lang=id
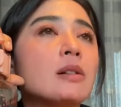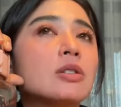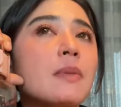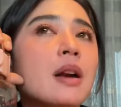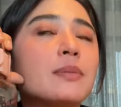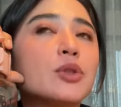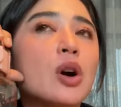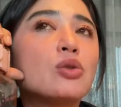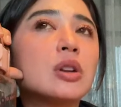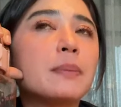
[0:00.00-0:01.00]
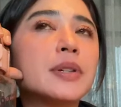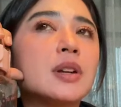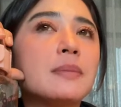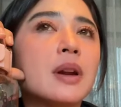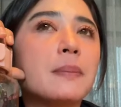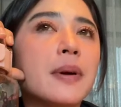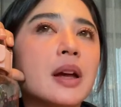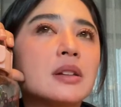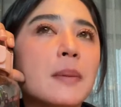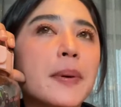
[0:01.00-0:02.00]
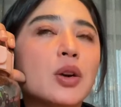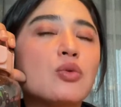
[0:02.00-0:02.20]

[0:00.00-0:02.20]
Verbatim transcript: semalam tuh aku sampai jam berapa ya nyampe